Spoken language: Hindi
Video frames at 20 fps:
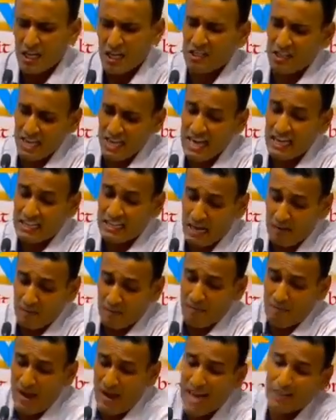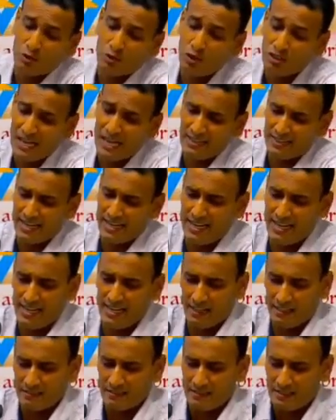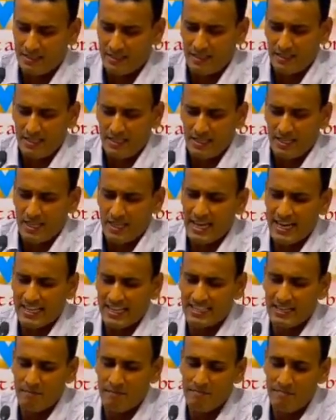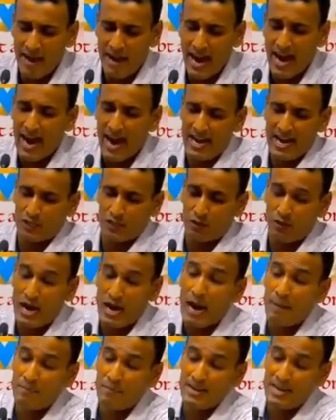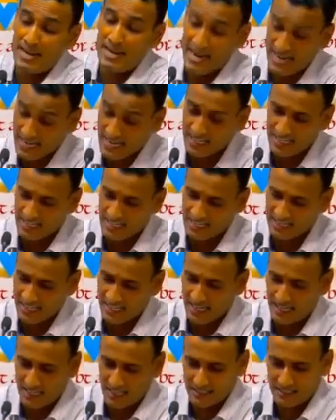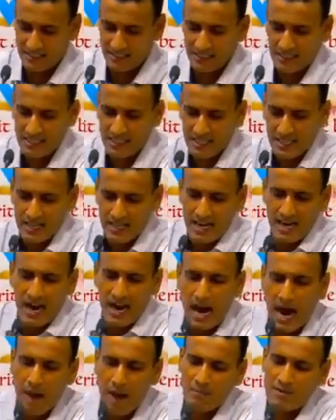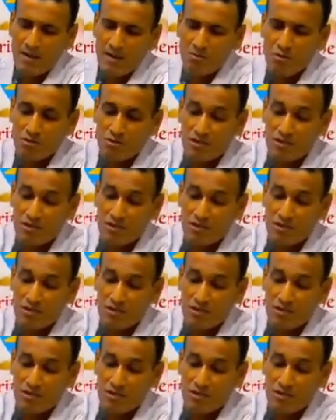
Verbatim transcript: कितने गर्भपात हो जाते हैं लेकिन जब मैं आया तो आपने नहीं गिरने दिया आपने